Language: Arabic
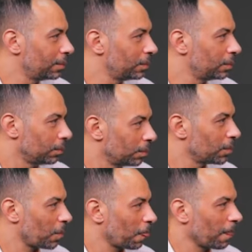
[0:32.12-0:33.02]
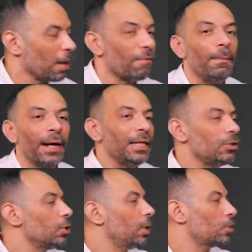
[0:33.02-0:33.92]
امم فما تلحقش تجيب فما
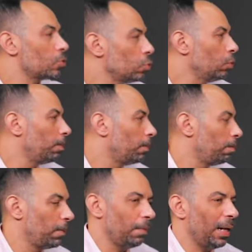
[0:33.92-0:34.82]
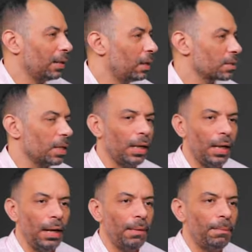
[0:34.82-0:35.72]
كانش السوق بمعنى
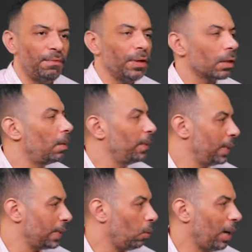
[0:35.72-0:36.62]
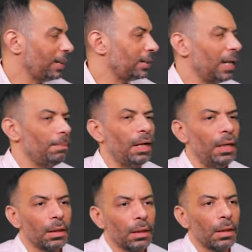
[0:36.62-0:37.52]
اصح فيه القابليه وحتى
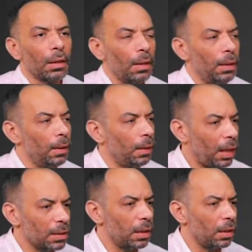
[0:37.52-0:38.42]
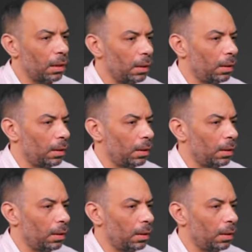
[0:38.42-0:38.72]
لما آه، حصل